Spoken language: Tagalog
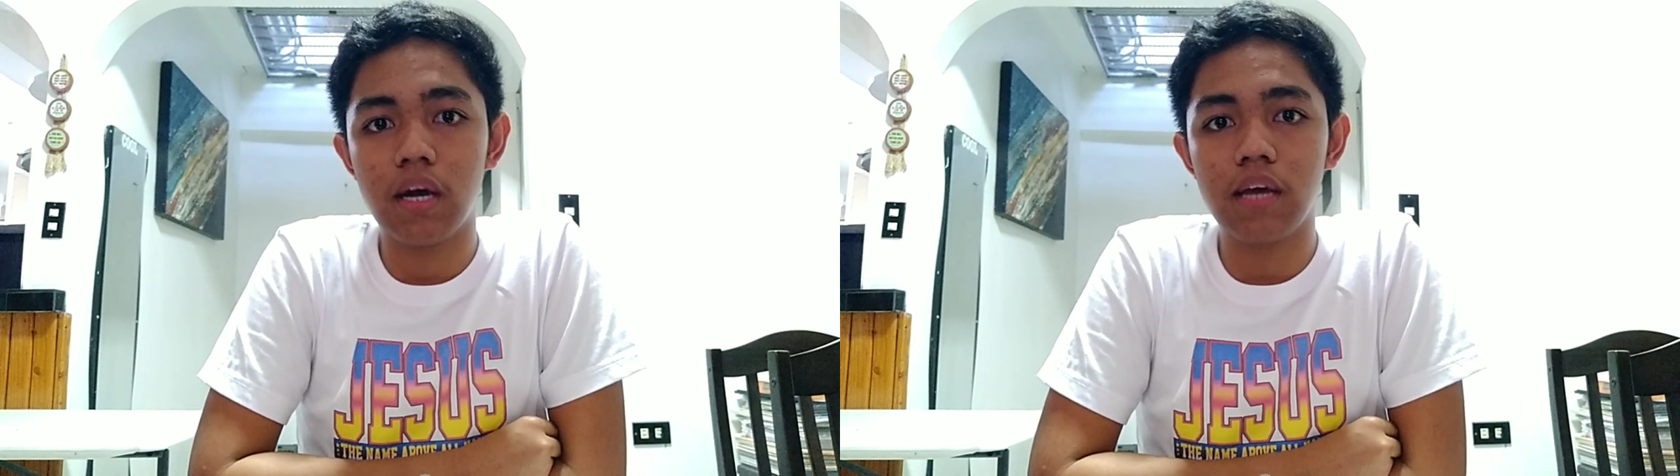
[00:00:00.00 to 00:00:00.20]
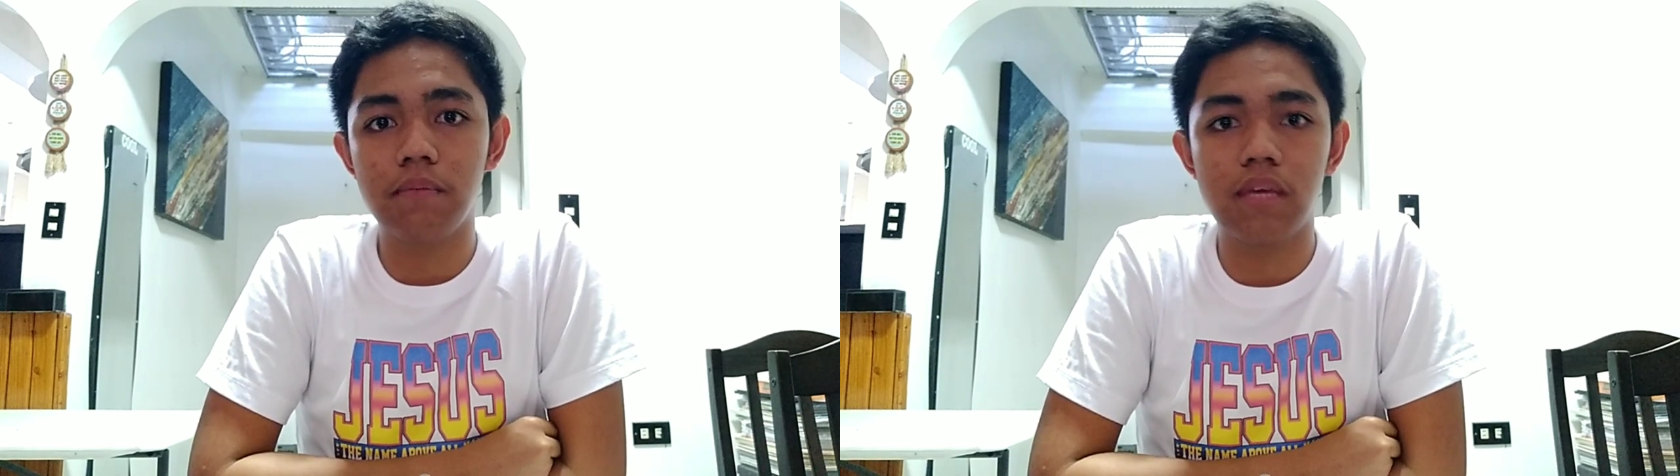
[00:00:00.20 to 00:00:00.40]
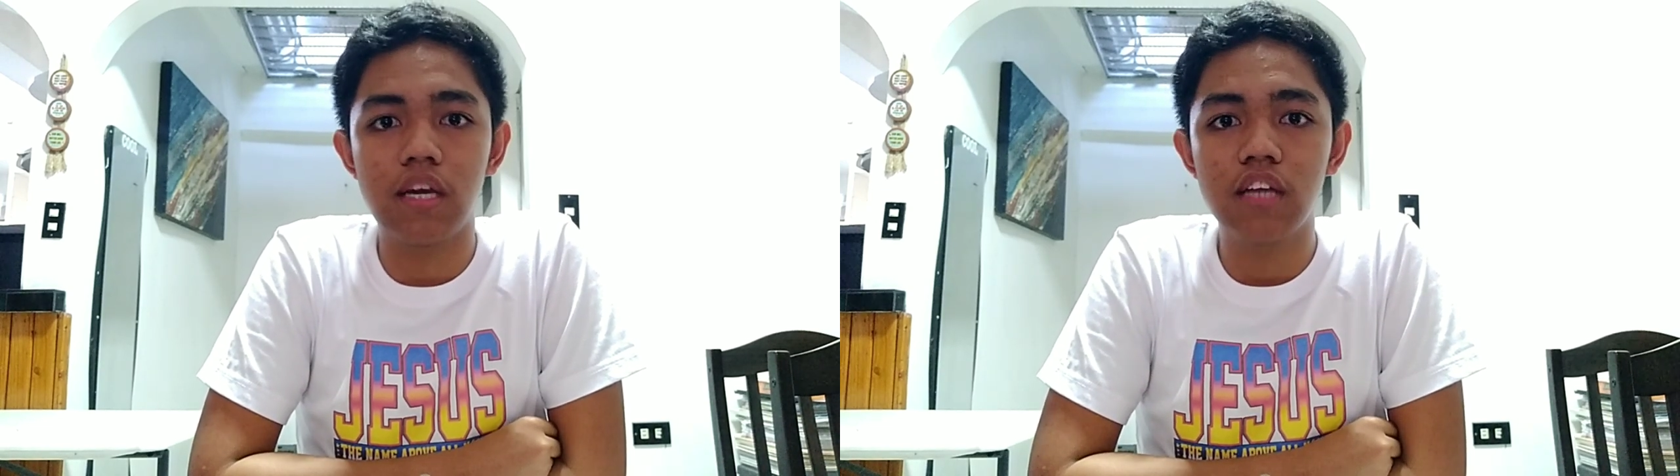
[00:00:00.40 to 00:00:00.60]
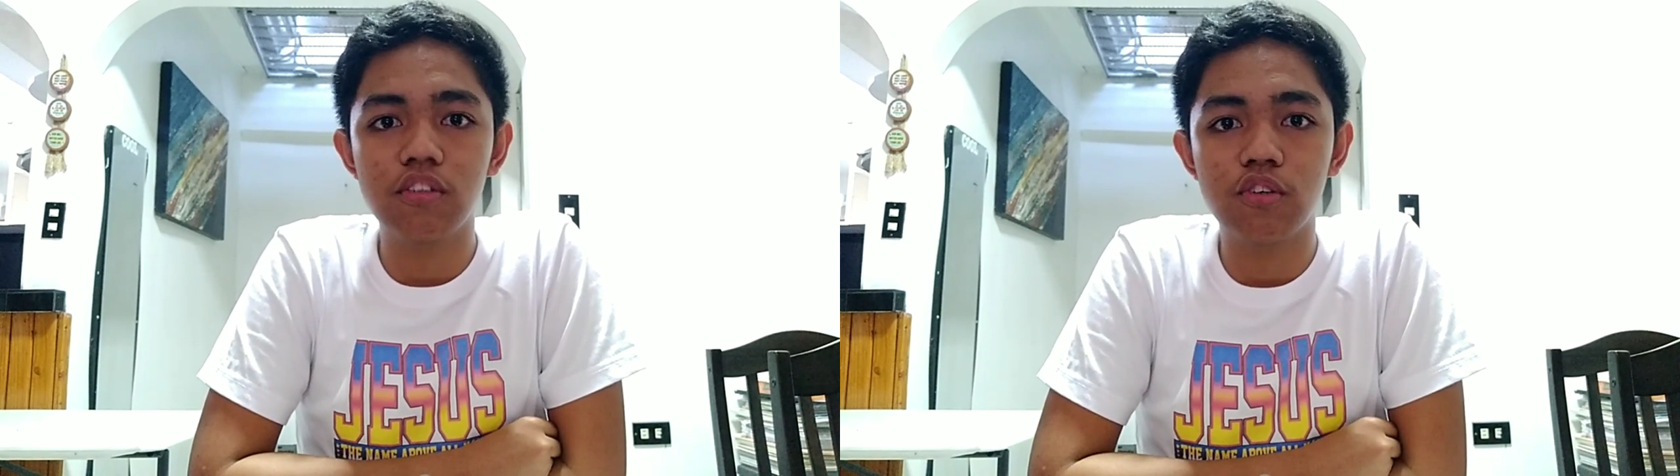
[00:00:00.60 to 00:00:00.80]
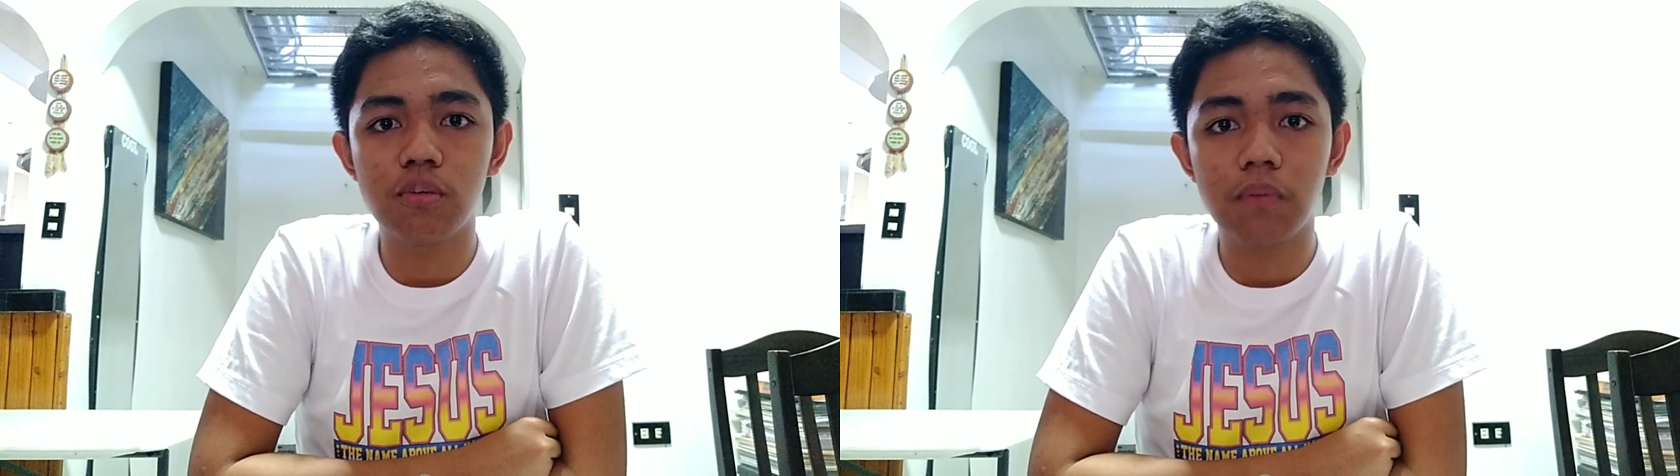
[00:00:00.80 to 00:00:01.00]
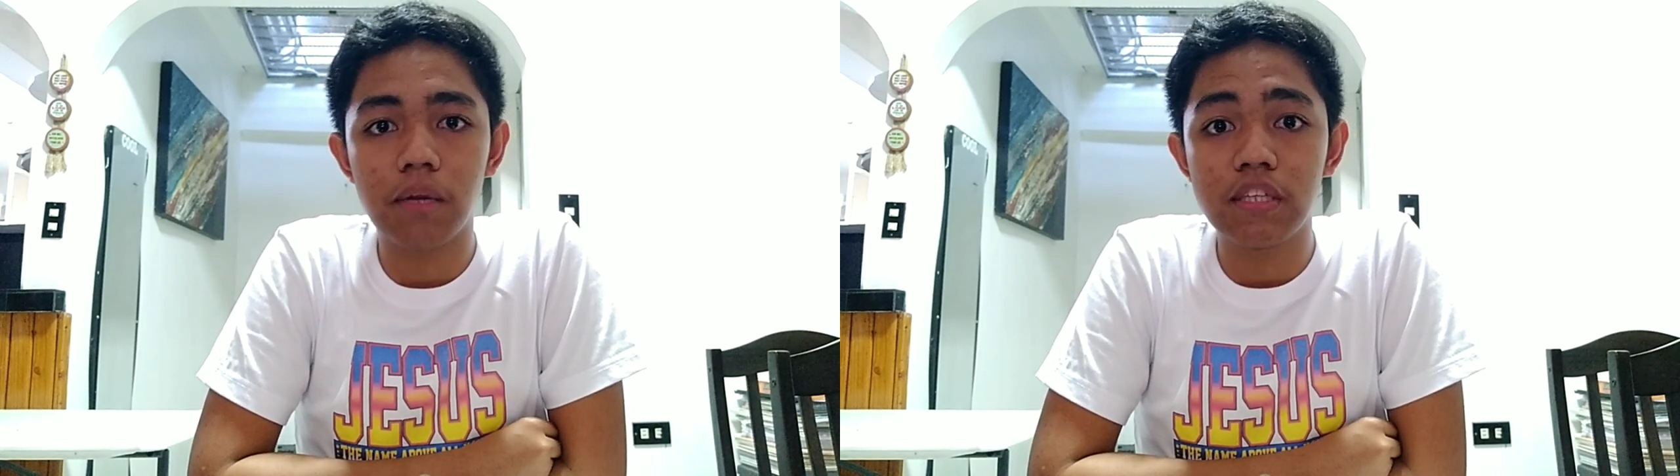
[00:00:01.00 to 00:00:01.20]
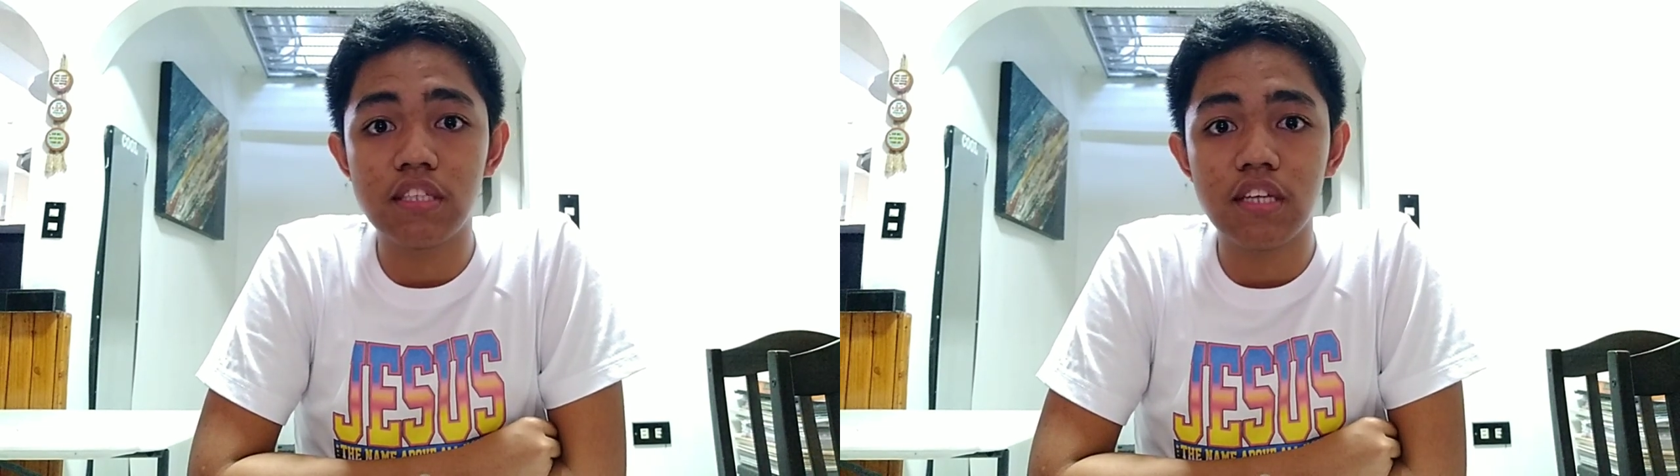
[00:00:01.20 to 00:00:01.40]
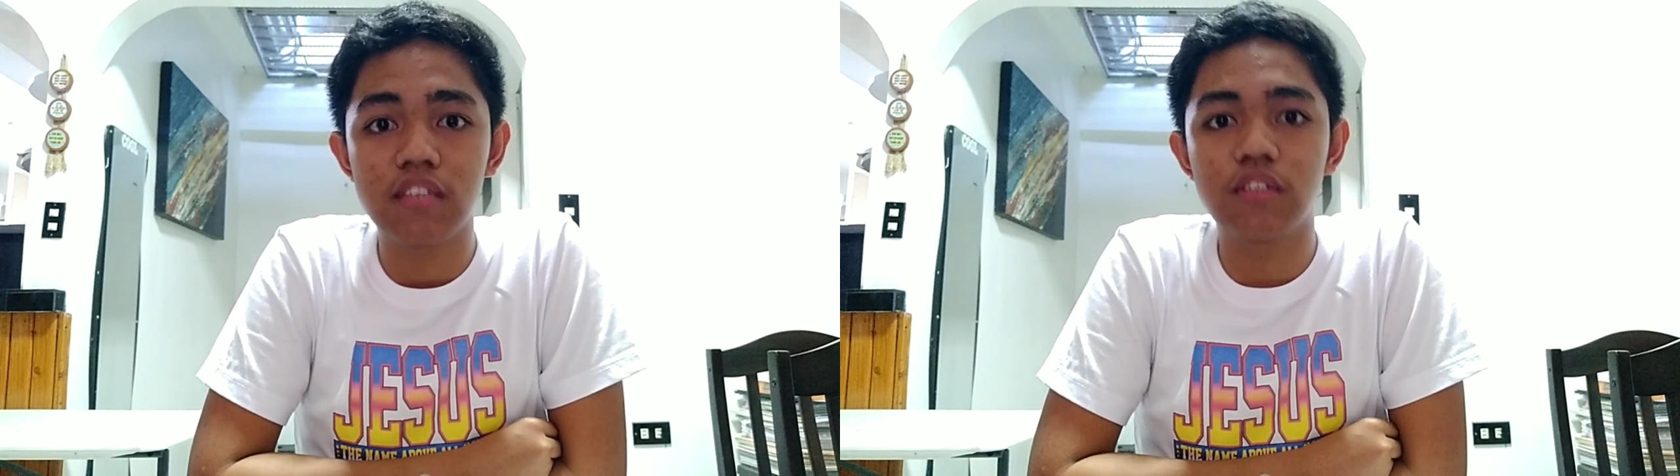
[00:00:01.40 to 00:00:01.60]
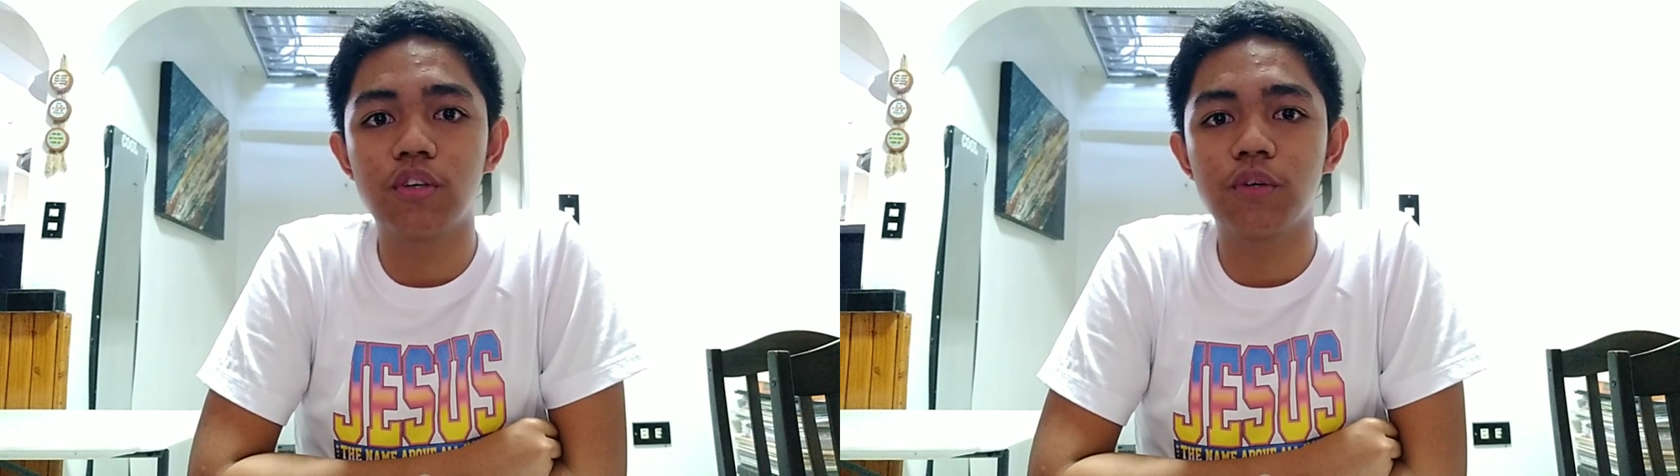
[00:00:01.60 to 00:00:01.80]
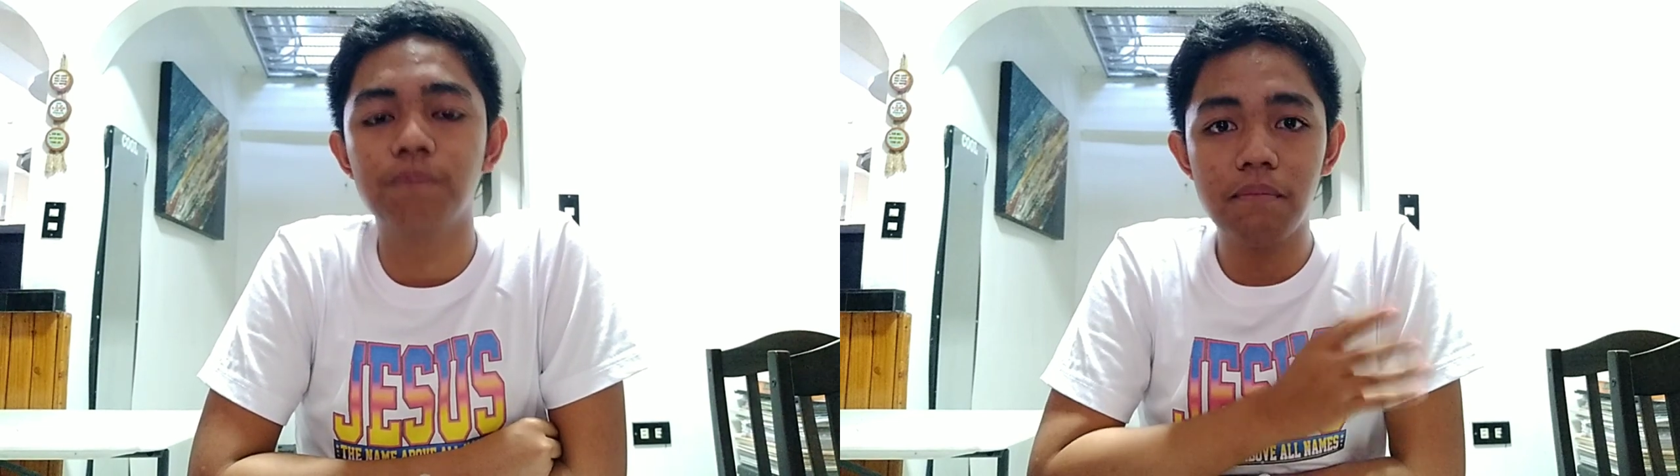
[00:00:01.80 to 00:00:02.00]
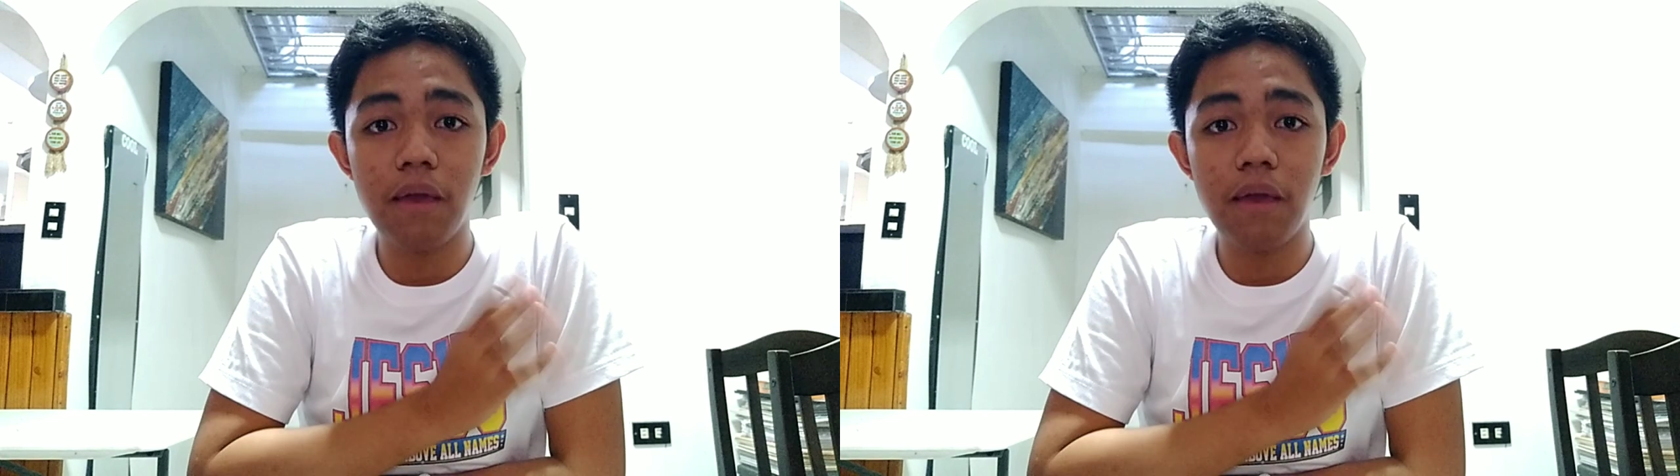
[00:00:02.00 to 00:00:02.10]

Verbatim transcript: yung mga kaibigan ko, mga pinsan ko.